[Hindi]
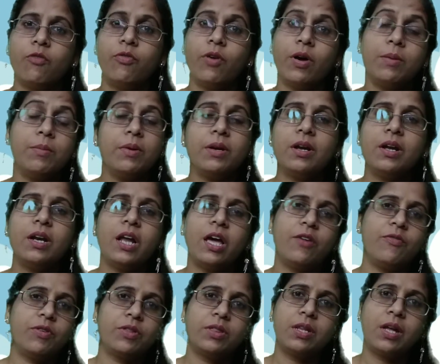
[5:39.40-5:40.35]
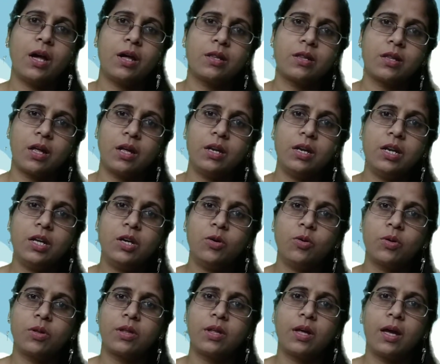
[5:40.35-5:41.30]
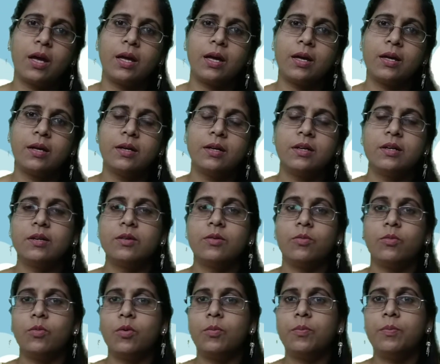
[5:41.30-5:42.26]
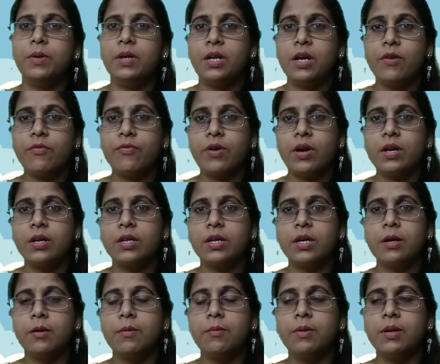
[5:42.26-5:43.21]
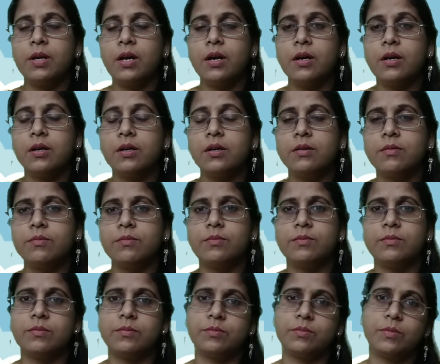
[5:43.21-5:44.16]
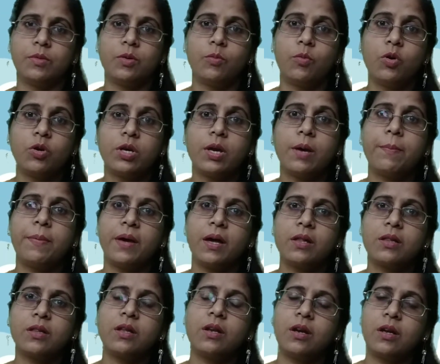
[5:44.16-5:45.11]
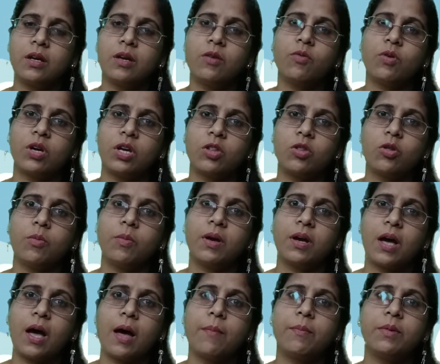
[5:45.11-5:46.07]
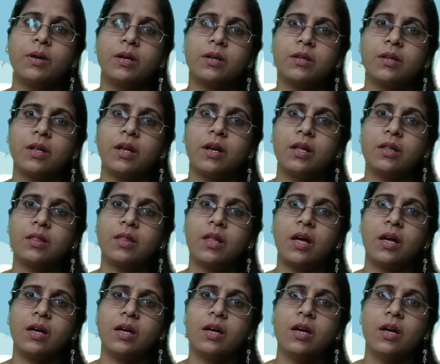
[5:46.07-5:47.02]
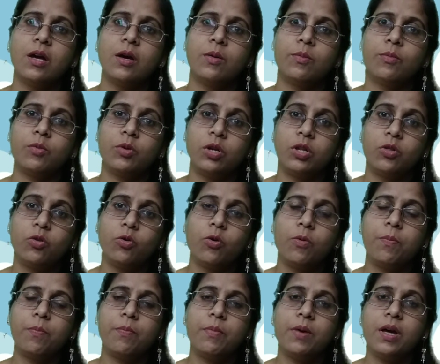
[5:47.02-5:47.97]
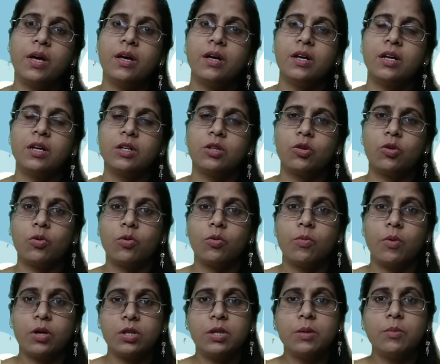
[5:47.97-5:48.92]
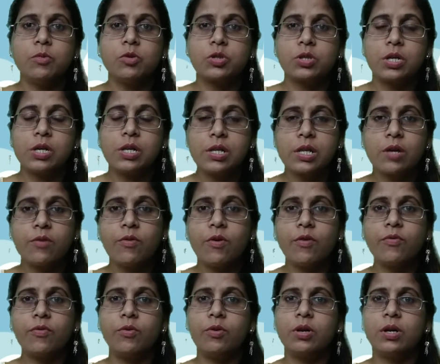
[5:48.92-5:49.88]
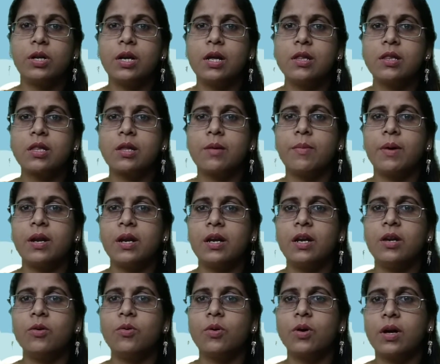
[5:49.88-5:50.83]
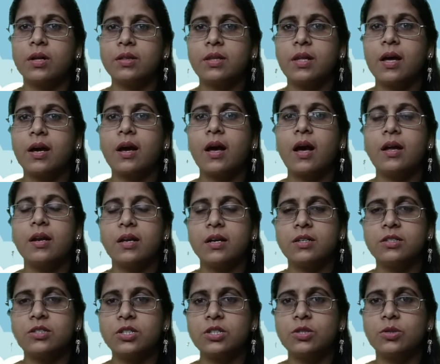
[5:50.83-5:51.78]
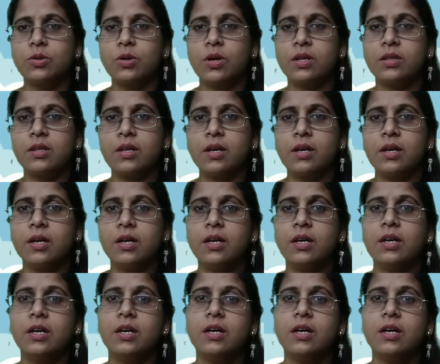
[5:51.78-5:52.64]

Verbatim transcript: फार्मर का लाइफ इतना आसान नहीं होता है वो बिना फैन के बिना भूखे प्यासे रह के वो खेतों में काम करता रहता है पूरी धूप में तो बहुत ही मुश्किल से वो फूड ग्रेन्स हमारे लिए उगाता है खाने की चीज़ उगाता है